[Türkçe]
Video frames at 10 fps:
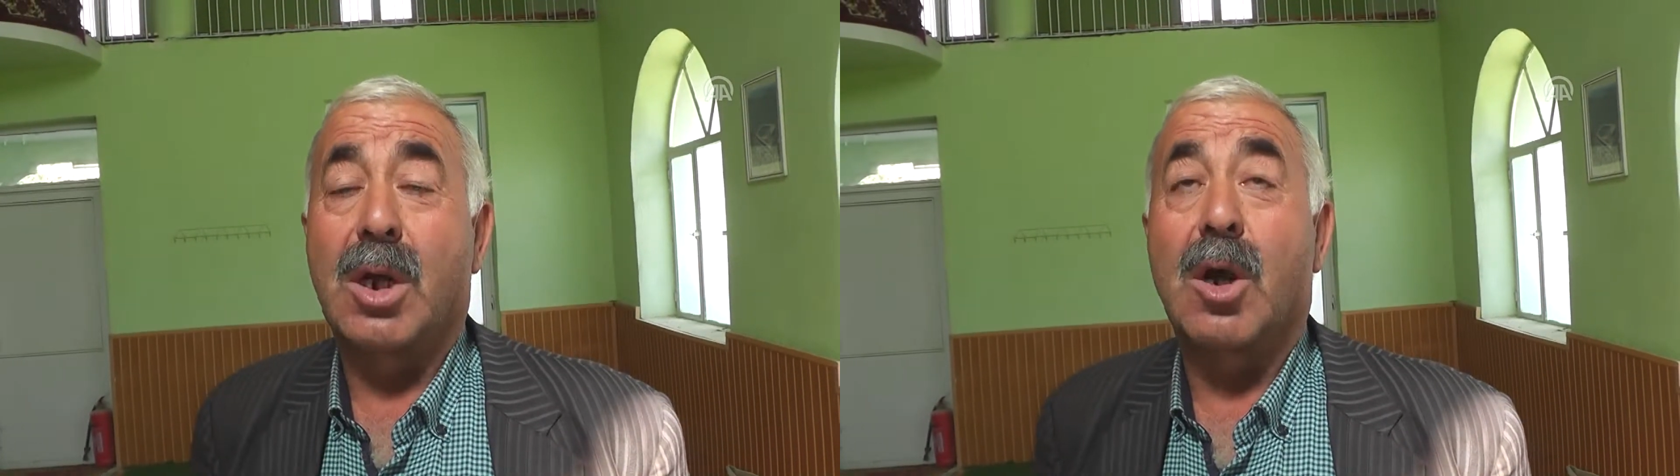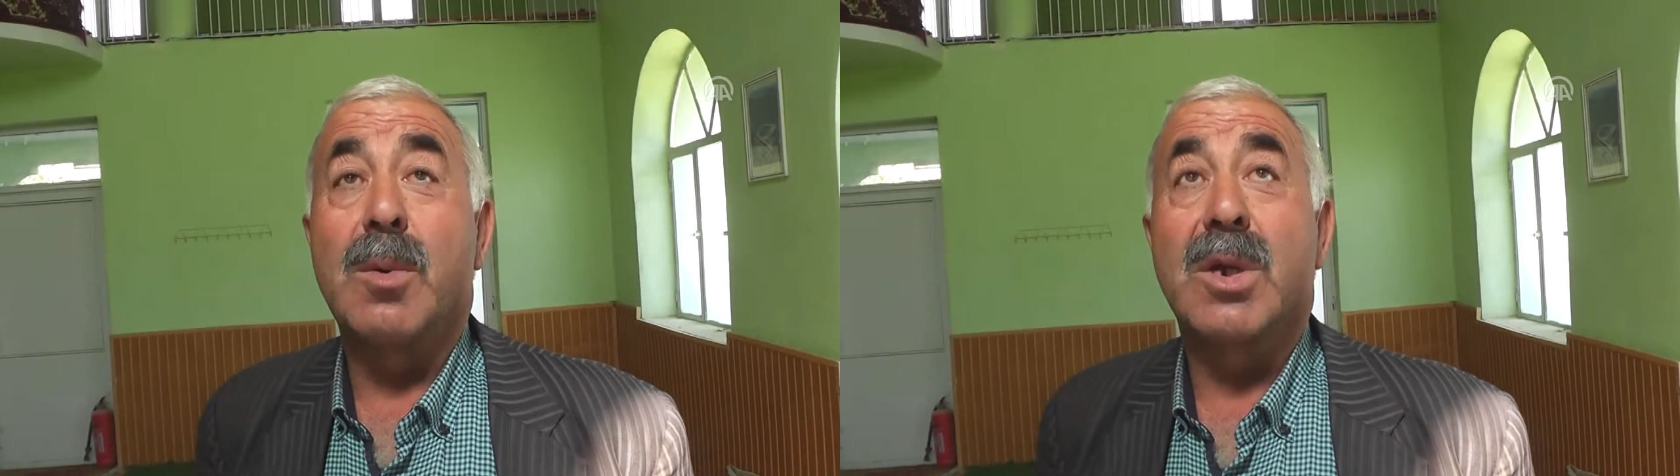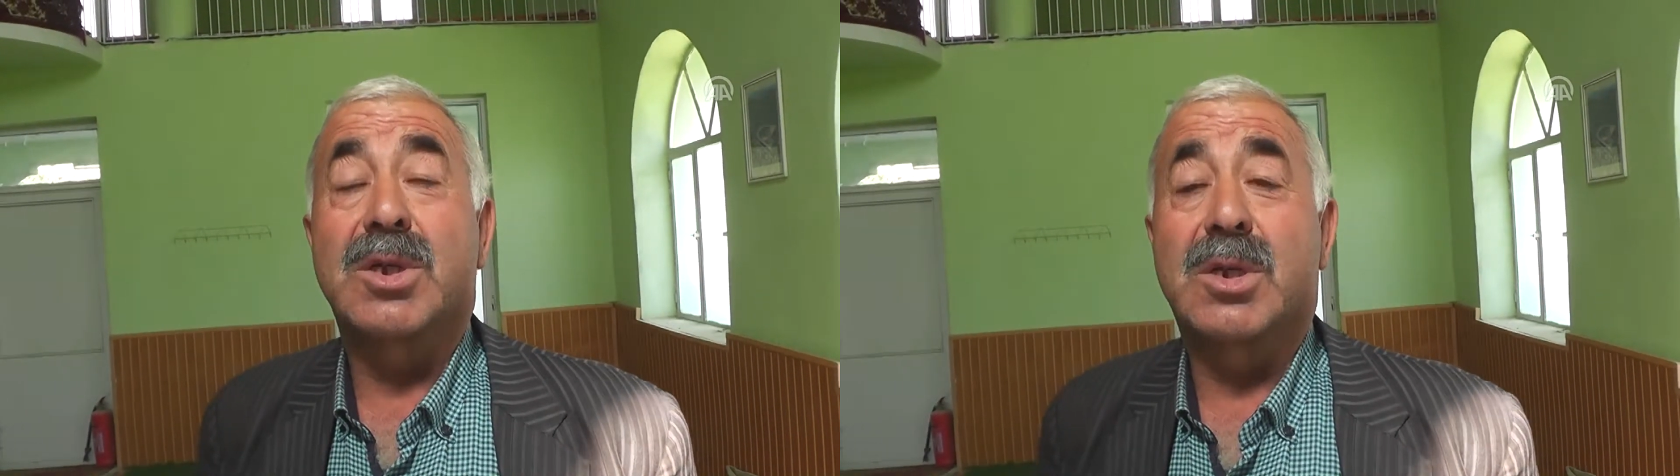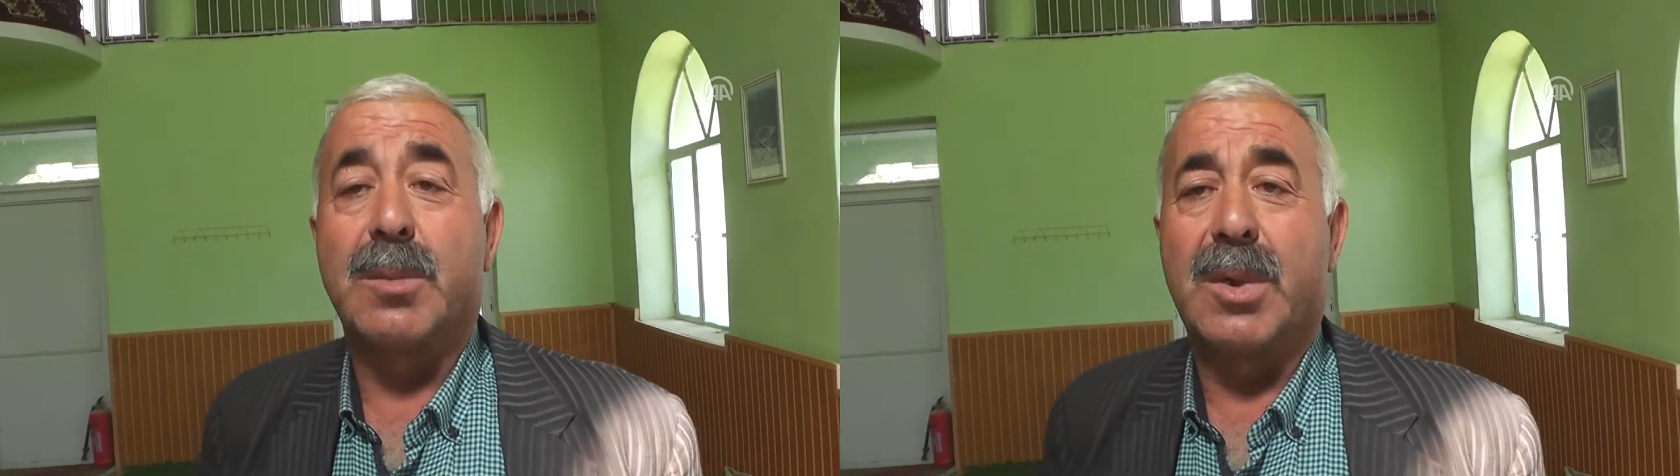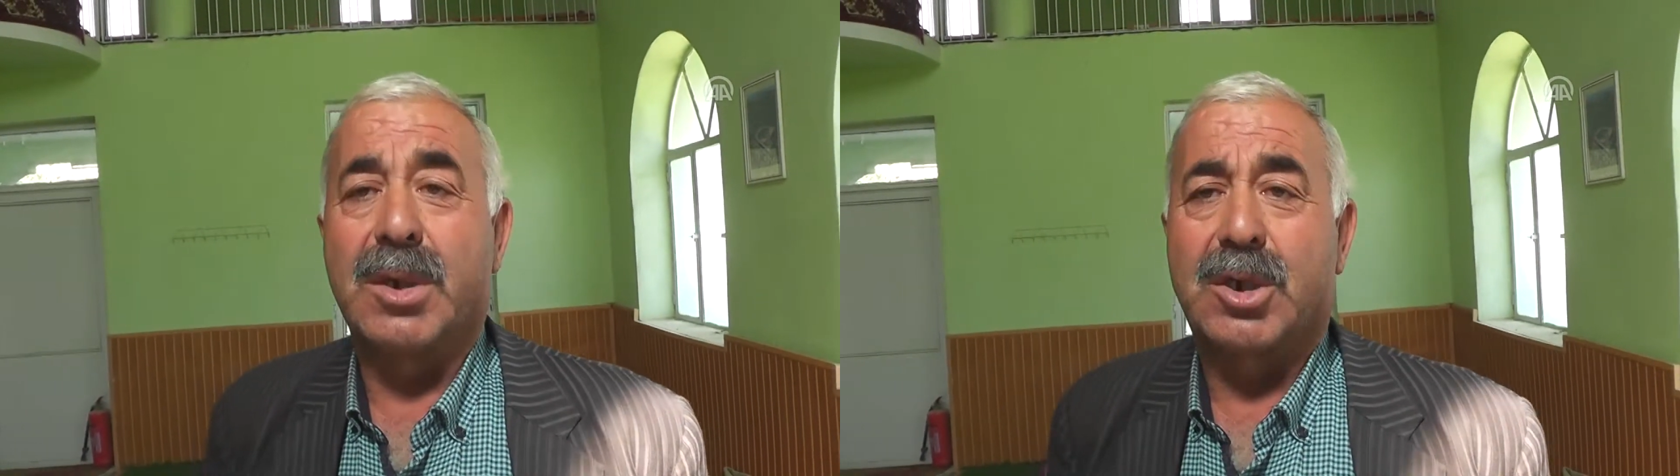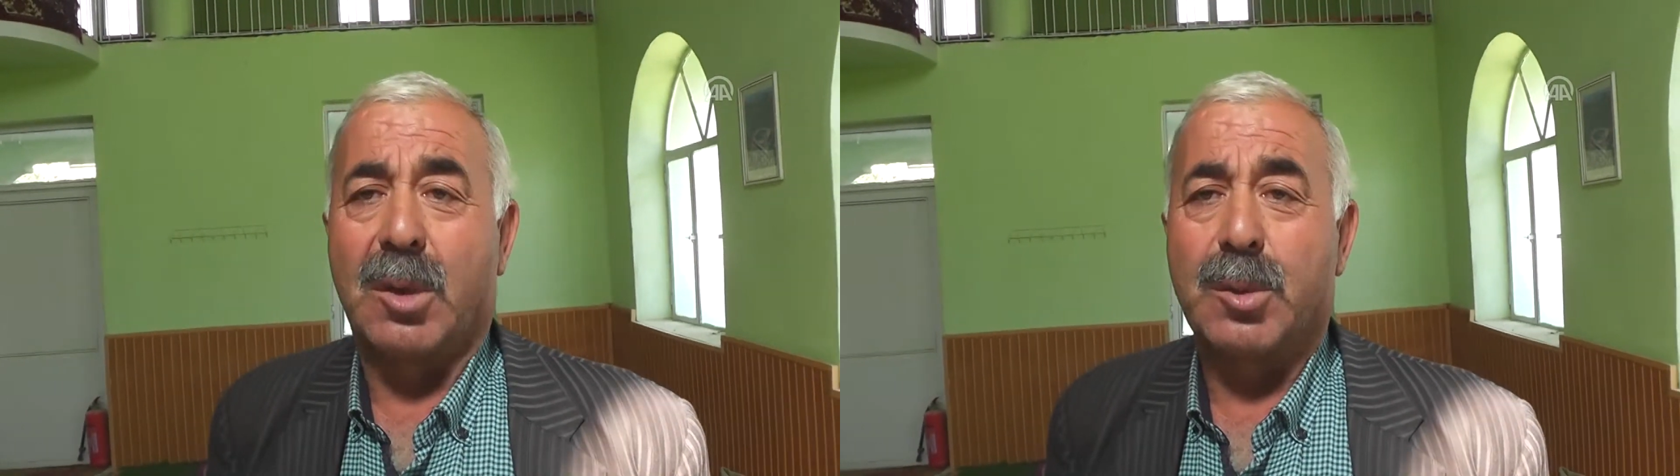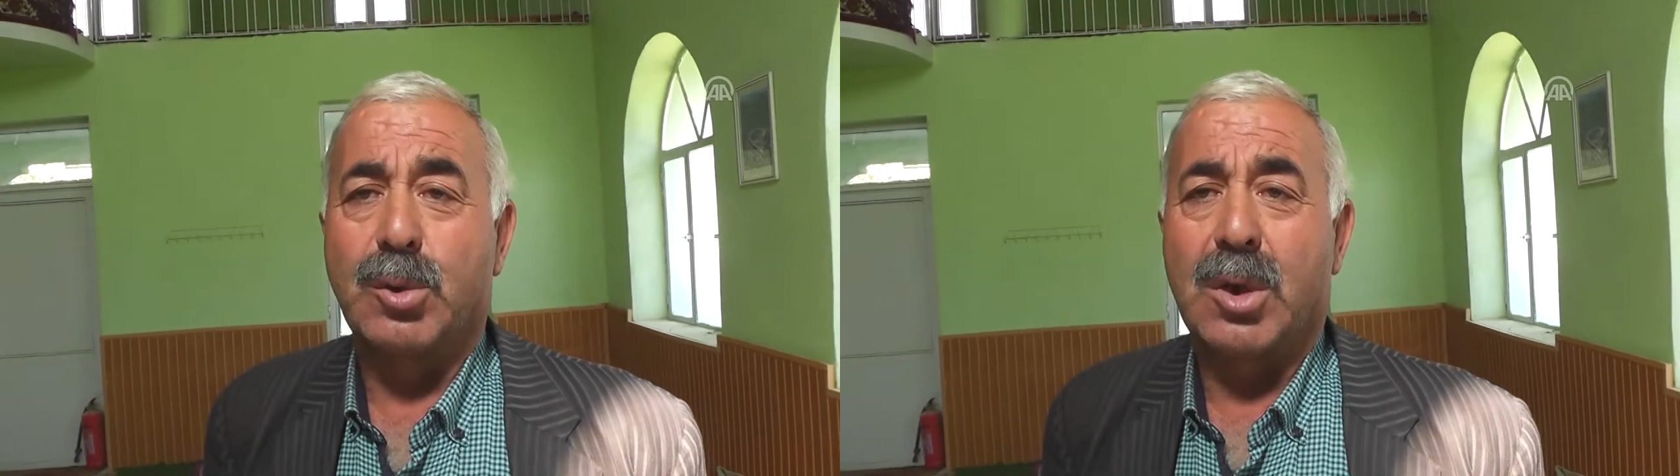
de kamera sistemlerini çalmış.